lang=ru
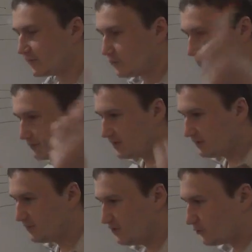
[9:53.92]
в какой-то мере
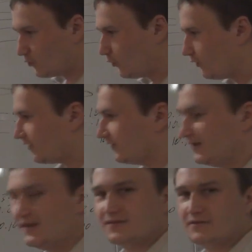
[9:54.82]
бьет колокол,
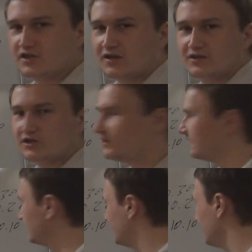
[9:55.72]
и свеча
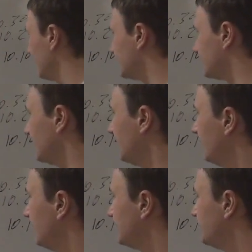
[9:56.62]
начинает закрываться.
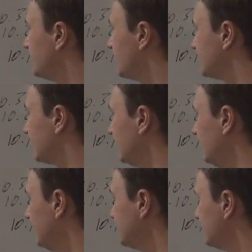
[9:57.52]
Свеча
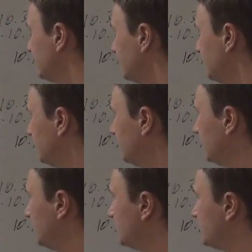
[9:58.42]
закрылась,
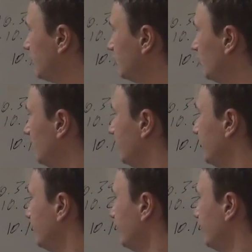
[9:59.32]
шартовый.